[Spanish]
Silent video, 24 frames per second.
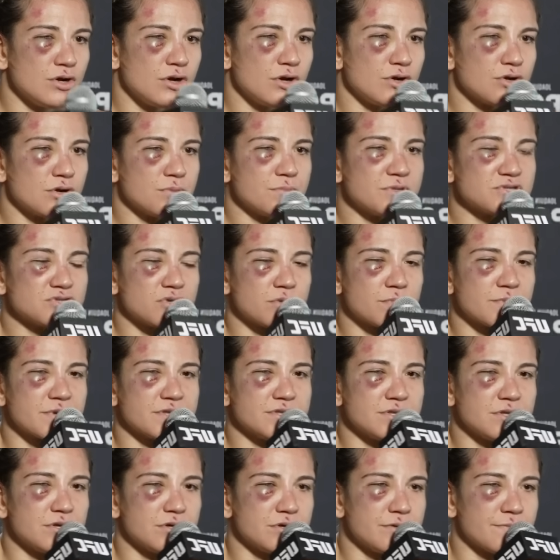previo al
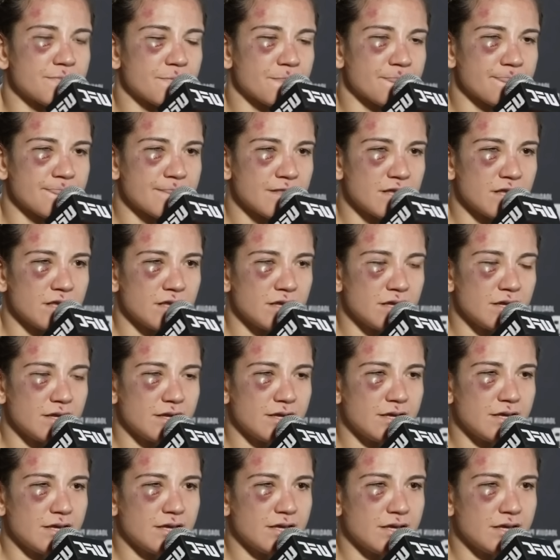enfrentamiento.
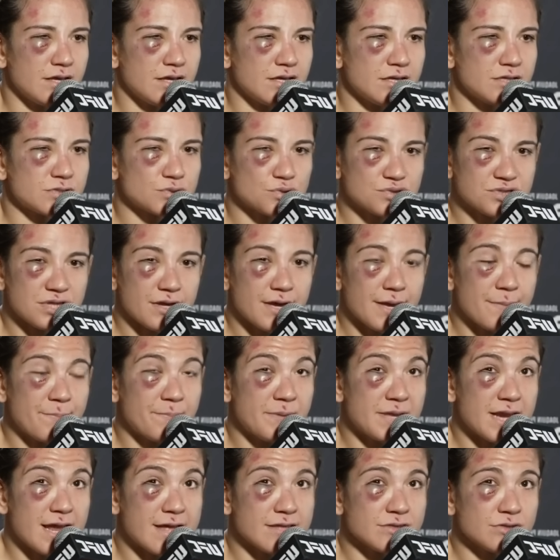Esto comentó
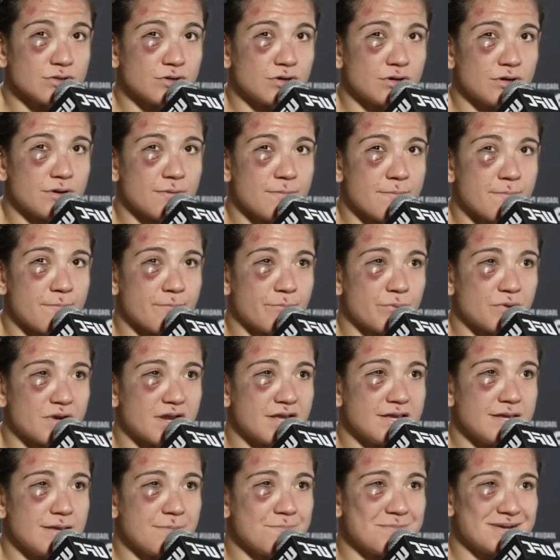a Elin Pérez
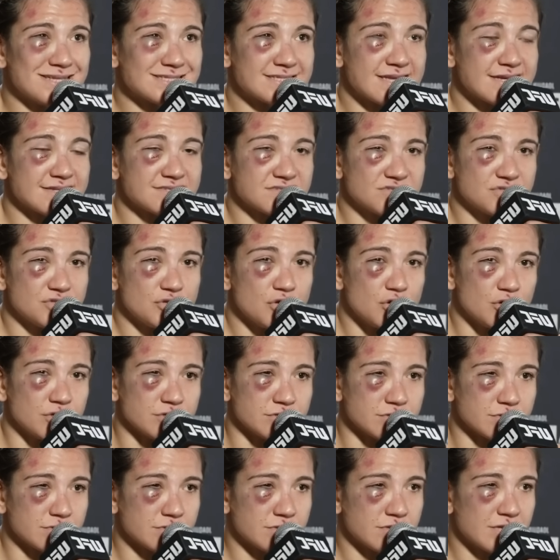al respecto.
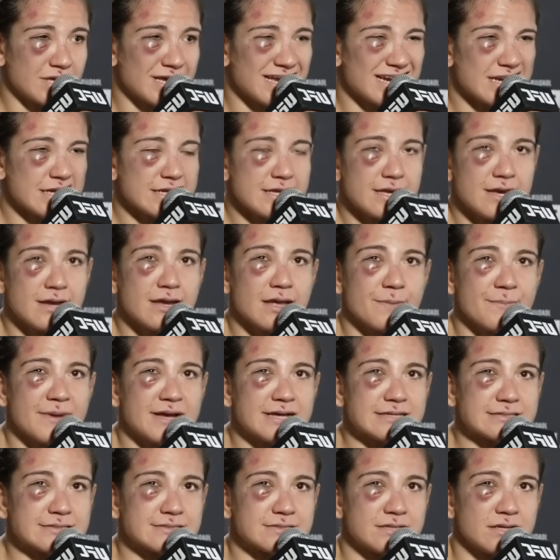Subí a
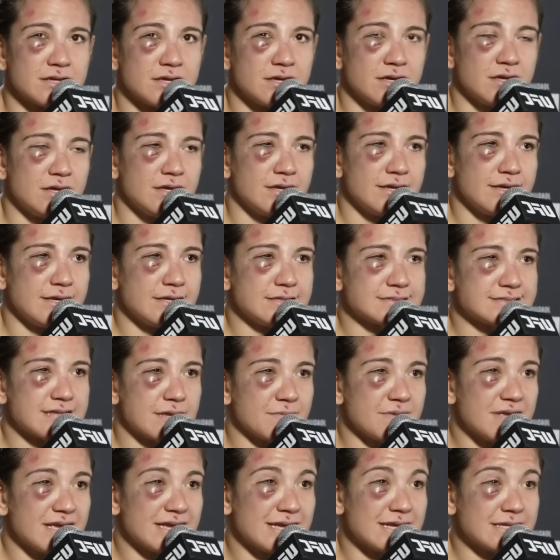entrenar y al
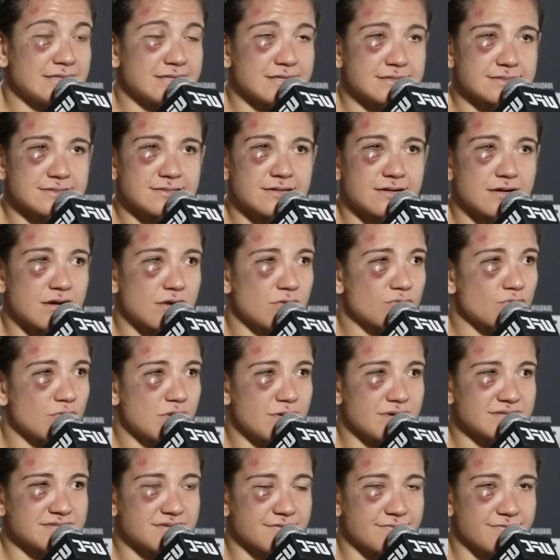finalizar,
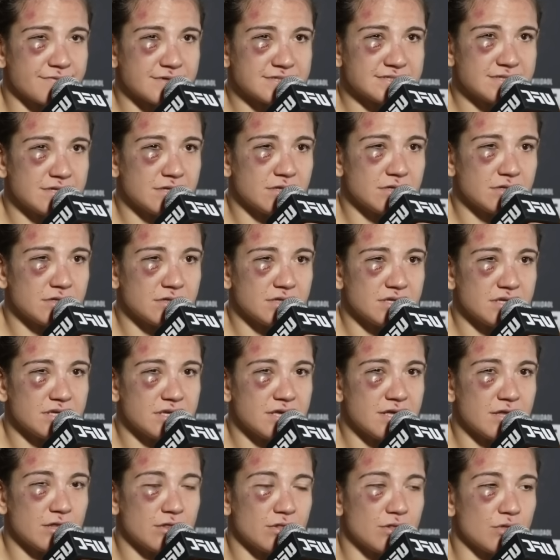ella se acercó
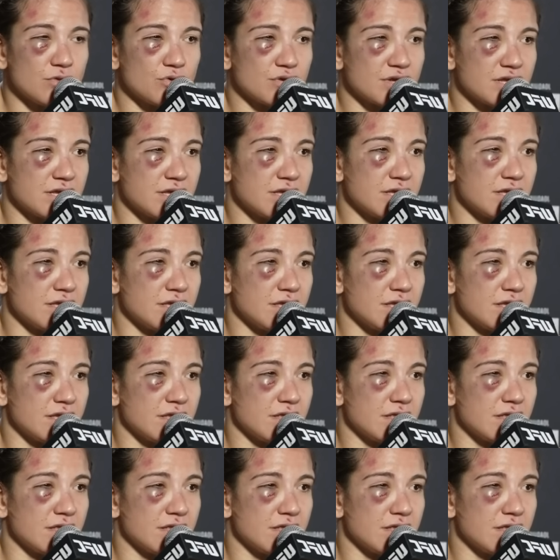a amenazarme